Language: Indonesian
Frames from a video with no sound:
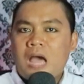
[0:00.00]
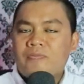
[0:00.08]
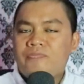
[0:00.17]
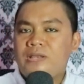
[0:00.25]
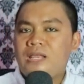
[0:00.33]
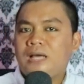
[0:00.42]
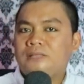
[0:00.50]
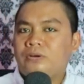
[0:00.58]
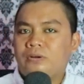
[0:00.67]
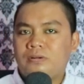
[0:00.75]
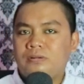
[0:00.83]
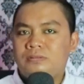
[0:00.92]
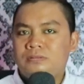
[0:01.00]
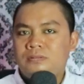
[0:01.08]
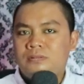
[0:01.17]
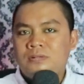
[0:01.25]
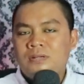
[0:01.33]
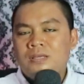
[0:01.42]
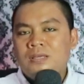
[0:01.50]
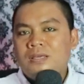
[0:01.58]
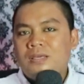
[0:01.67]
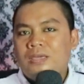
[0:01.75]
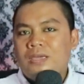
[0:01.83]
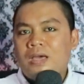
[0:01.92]
afiliator
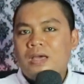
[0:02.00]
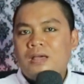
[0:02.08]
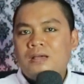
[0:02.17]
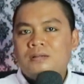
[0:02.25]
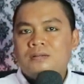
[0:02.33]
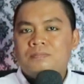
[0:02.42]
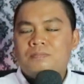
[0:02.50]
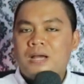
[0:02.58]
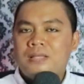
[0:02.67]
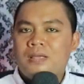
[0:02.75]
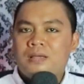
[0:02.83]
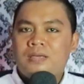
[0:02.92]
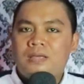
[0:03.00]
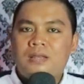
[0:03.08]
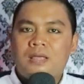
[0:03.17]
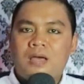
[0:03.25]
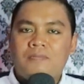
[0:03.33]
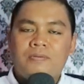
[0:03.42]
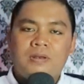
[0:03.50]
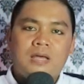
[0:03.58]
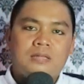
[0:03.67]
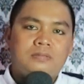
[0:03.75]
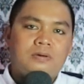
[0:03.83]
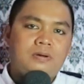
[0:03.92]
yang banyak ini
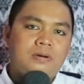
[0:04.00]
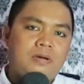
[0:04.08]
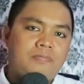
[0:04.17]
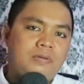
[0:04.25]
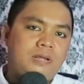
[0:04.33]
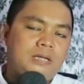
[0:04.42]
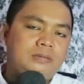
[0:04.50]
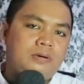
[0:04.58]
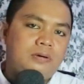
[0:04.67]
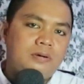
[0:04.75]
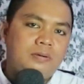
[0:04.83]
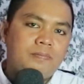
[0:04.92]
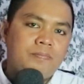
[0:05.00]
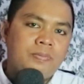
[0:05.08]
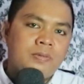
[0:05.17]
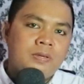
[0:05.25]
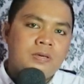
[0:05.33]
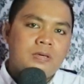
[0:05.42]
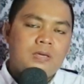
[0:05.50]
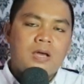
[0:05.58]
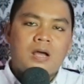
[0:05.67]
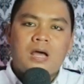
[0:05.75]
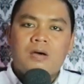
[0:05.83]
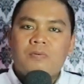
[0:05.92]
afiliator afiliator
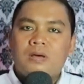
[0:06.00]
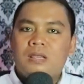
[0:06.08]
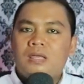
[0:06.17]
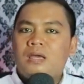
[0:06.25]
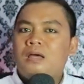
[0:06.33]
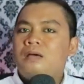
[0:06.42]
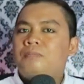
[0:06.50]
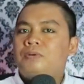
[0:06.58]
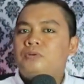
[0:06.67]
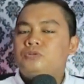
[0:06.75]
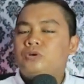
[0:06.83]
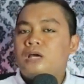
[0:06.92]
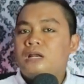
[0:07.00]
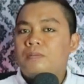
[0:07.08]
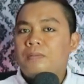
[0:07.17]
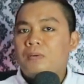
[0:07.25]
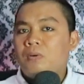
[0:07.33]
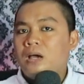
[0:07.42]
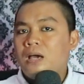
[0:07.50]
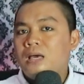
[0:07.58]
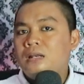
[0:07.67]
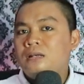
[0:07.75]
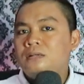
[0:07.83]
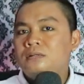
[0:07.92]
yang awalnya menunjukkan
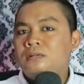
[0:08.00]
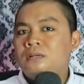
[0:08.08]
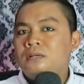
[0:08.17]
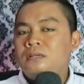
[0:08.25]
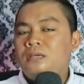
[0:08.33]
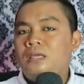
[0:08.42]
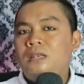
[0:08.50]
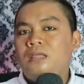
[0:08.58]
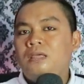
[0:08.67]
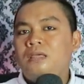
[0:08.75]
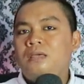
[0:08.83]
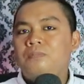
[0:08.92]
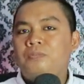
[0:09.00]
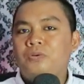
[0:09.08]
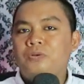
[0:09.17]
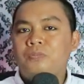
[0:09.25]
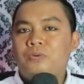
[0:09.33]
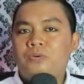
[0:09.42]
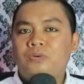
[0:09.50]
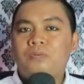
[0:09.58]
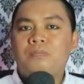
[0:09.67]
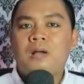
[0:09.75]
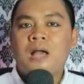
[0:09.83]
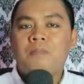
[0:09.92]
kemewahan kini
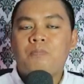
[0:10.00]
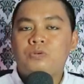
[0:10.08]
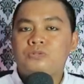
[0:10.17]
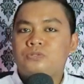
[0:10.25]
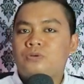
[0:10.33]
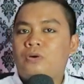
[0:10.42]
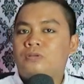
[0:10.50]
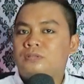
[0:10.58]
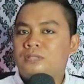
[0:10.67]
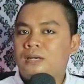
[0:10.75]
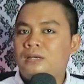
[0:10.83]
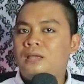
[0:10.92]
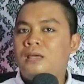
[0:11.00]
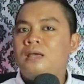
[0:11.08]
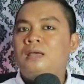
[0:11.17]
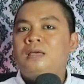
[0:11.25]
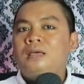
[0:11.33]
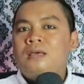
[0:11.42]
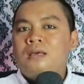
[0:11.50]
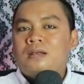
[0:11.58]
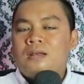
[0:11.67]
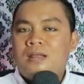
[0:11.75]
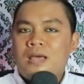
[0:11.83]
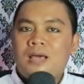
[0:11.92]
buru-buru menghapus kontennya
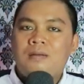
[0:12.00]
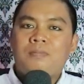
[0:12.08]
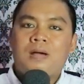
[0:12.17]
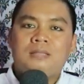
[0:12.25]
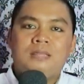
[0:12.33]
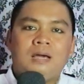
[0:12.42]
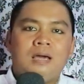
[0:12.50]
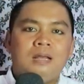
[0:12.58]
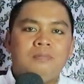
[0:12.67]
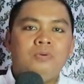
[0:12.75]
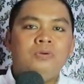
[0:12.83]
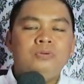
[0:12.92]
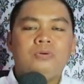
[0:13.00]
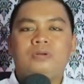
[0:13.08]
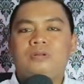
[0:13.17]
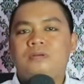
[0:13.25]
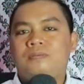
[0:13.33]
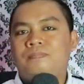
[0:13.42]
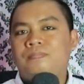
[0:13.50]
dan mengatakan mundur